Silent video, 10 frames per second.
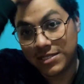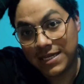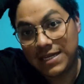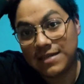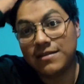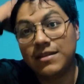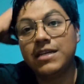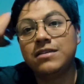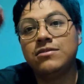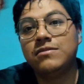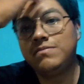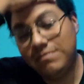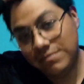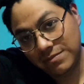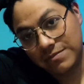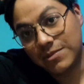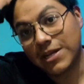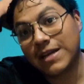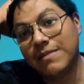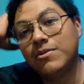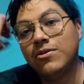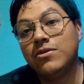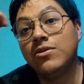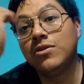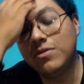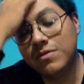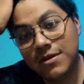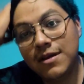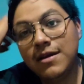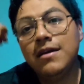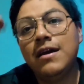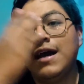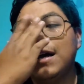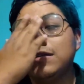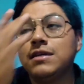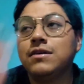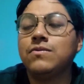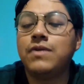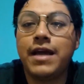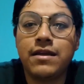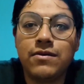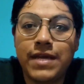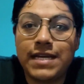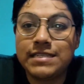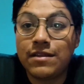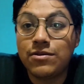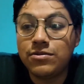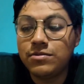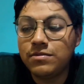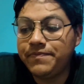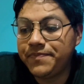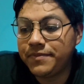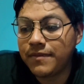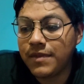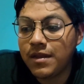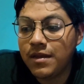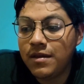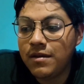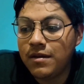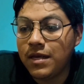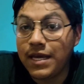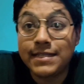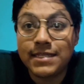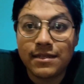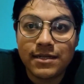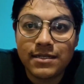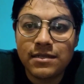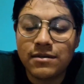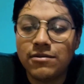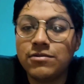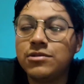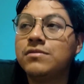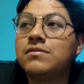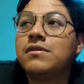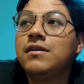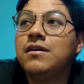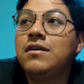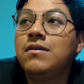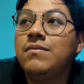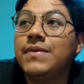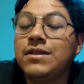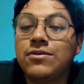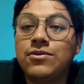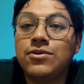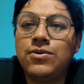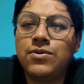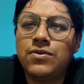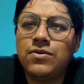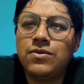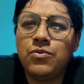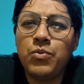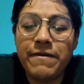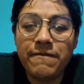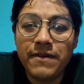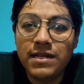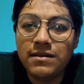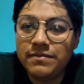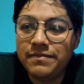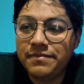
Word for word: o sea, de hecho, por ejemplo, yo hace un año y hace dos y hace tres incluso, me tocó buen fin,